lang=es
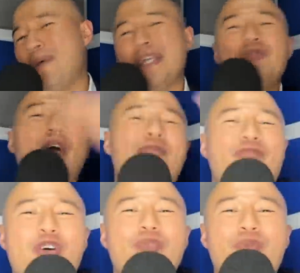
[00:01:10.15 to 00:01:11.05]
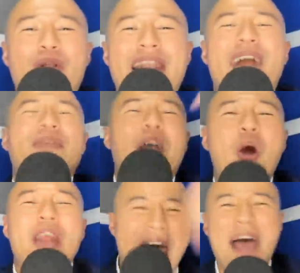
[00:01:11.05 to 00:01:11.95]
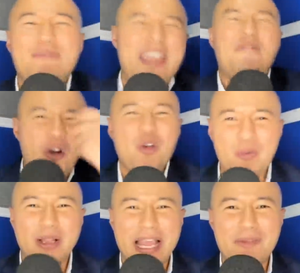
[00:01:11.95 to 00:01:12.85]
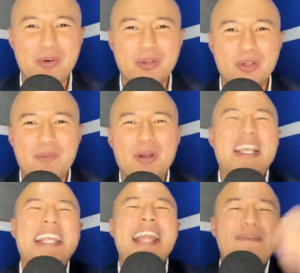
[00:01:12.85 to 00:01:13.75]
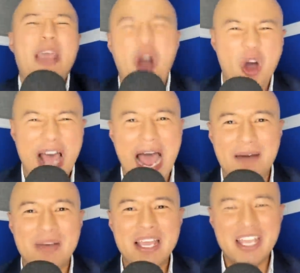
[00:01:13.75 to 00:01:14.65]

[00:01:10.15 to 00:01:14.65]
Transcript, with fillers: pues OneFootball, la mejor app de fútbol del mundo, porque es la mejor app.